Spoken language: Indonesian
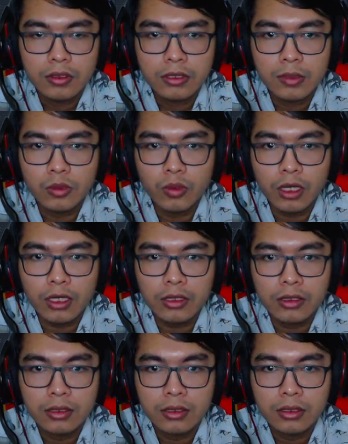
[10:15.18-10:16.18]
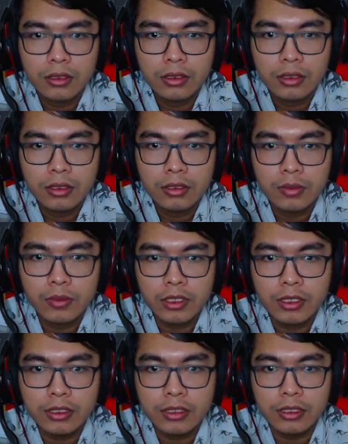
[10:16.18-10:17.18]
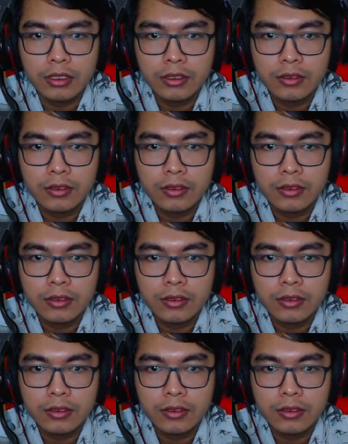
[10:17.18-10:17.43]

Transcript: tim dua tim tiga sini